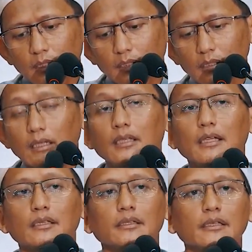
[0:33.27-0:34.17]
kita
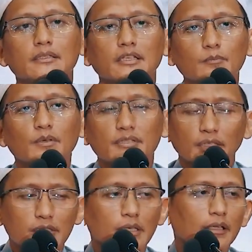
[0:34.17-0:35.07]
lihat nih jenis
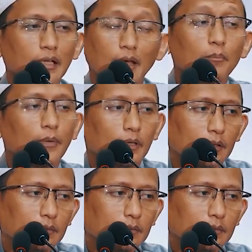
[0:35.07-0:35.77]
perselisihannya apa